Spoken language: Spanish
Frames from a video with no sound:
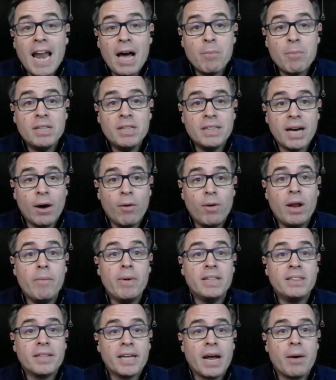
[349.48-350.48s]

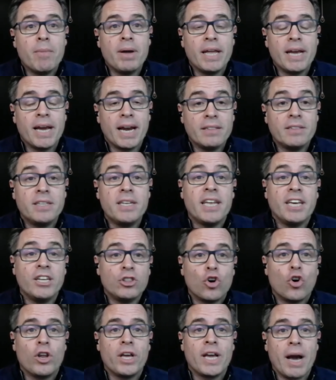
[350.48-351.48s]
Lamentablemente en América Latina
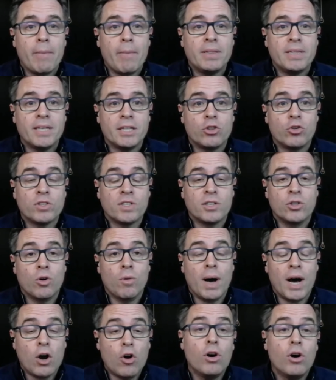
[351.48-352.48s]
históricamente esto ha
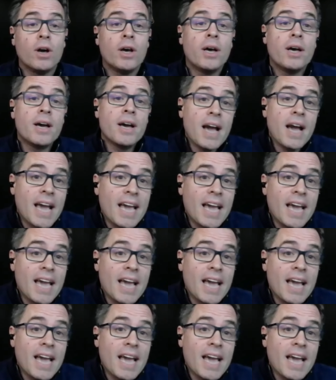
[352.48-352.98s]
sido bajo